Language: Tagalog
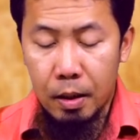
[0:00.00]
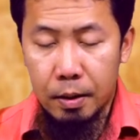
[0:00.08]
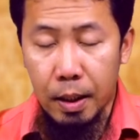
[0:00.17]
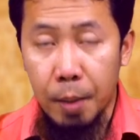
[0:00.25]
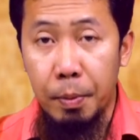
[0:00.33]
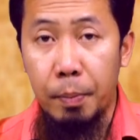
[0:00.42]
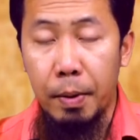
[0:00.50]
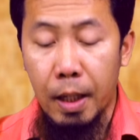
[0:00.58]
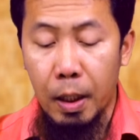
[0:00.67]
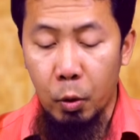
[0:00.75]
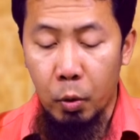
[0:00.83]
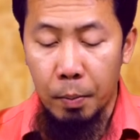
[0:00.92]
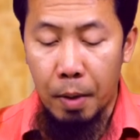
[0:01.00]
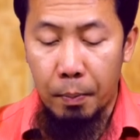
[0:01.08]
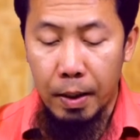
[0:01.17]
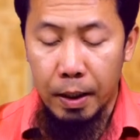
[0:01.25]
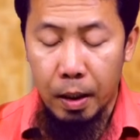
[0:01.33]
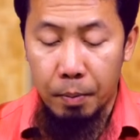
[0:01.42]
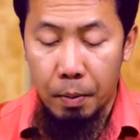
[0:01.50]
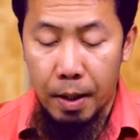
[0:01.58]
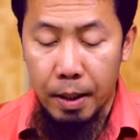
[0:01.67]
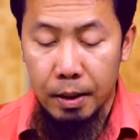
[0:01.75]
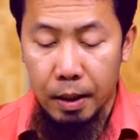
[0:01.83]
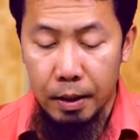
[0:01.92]
naibibigay o ibabalik ang
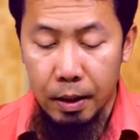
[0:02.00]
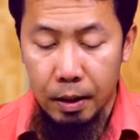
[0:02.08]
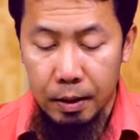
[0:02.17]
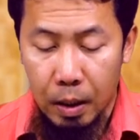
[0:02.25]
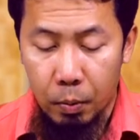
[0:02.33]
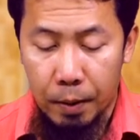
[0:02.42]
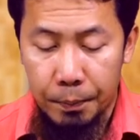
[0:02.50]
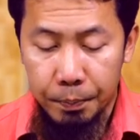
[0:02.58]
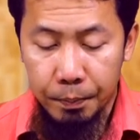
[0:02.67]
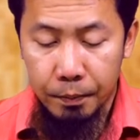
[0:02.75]
babae sa kanyang asawa.